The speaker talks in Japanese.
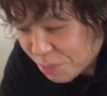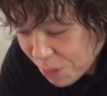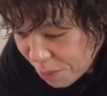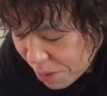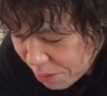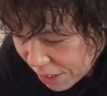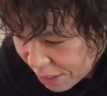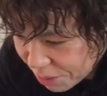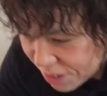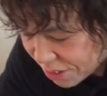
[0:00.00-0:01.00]
もうペイペイみたい
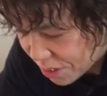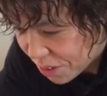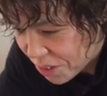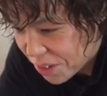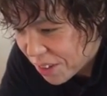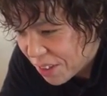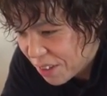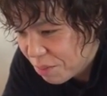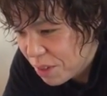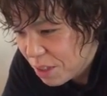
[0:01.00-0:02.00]
なもんですよいやいやいやい
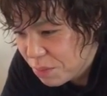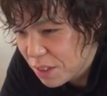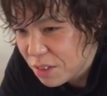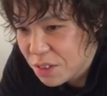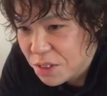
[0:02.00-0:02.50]
やていいですよ